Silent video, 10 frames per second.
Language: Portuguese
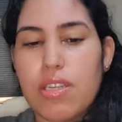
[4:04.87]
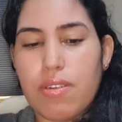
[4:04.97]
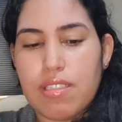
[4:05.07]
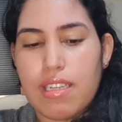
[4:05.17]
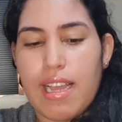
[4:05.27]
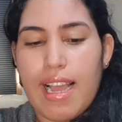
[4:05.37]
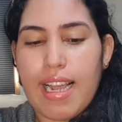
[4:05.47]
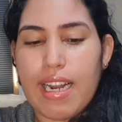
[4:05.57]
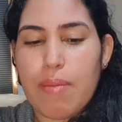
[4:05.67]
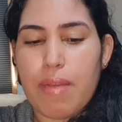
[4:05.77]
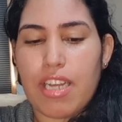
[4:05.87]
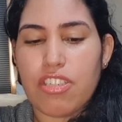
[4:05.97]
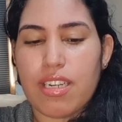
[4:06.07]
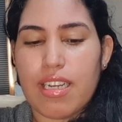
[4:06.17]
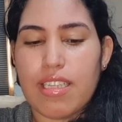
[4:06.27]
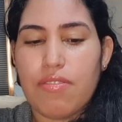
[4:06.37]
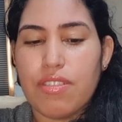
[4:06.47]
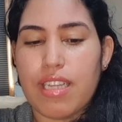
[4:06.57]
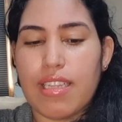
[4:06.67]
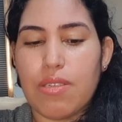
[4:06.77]
Então, assim, é aquela máscara que dá
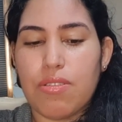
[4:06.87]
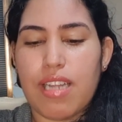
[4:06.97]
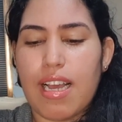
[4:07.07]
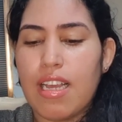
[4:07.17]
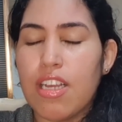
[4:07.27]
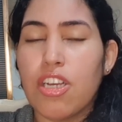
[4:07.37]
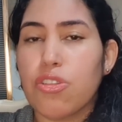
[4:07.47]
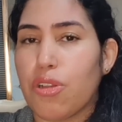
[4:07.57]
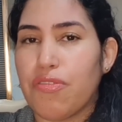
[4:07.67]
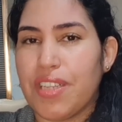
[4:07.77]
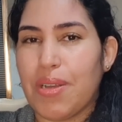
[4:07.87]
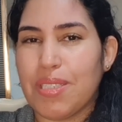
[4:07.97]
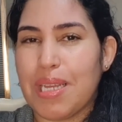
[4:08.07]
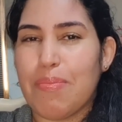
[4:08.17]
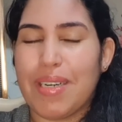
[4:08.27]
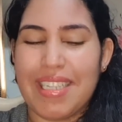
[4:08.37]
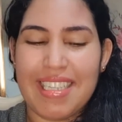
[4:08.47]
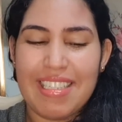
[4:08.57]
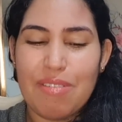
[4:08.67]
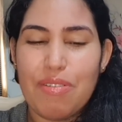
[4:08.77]
vontade de usar todo final de semana,
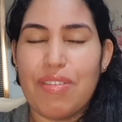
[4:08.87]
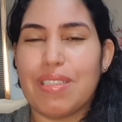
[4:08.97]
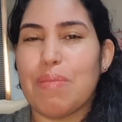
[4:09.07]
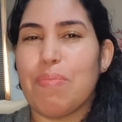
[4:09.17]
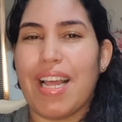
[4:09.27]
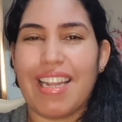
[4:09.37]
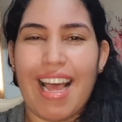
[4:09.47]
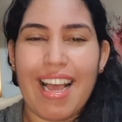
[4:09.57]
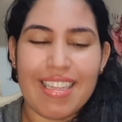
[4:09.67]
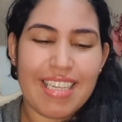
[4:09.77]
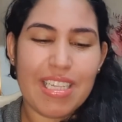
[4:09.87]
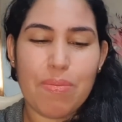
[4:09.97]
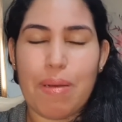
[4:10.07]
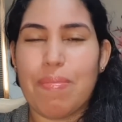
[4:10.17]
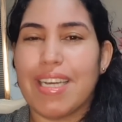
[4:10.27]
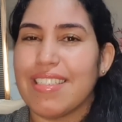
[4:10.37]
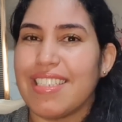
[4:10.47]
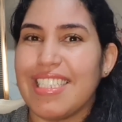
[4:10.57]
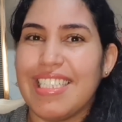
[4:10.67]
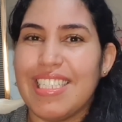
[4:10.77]
né? Se eu vivesse embalada, indo pra
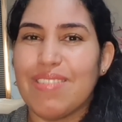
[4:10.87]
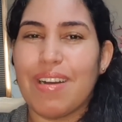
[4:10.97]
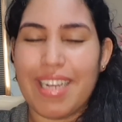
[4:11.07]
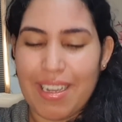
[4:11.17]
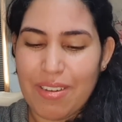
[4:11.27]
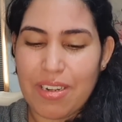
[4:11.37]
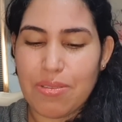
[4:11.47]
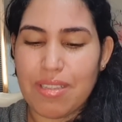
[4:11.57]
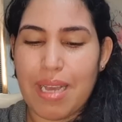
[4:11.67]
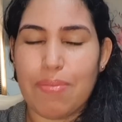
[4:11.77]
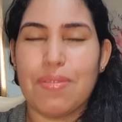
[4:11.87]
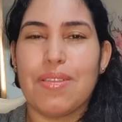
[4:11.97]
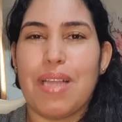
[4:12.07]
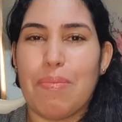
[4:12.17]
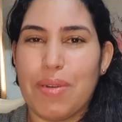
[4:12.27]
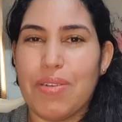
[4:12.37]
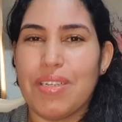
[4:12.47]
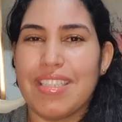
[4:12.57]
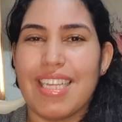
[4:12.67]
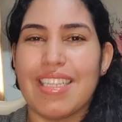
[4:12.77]
barzinho, agora não dá, não dá pra eu
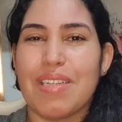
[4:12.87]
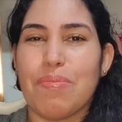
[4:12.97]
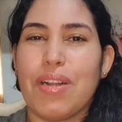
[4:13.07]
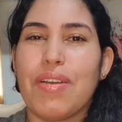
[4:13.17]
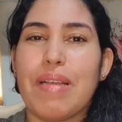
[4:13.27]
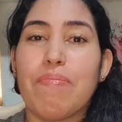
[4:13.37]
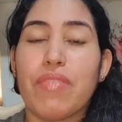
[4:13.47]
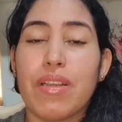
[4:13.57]
ir, não tá dando pra eu ir.